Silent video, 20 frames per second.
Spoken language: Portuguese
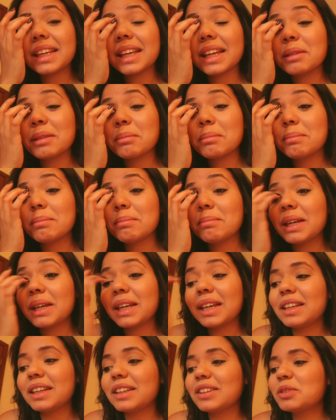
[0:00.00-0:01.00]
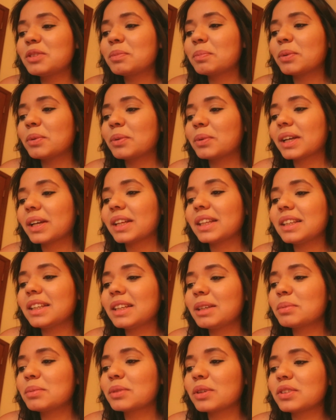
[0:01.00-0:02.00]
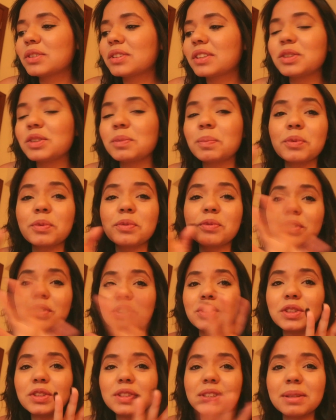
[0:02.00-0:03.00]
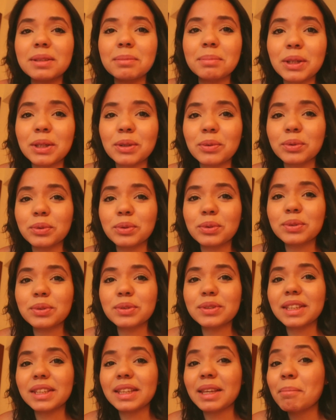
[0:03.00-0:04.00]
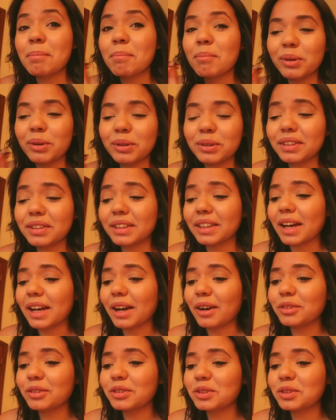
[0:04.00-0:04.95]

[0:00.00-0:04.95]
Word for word: E ela é bem, tipo, cada episódio tem, tipo, 20 minutos e é muito legal.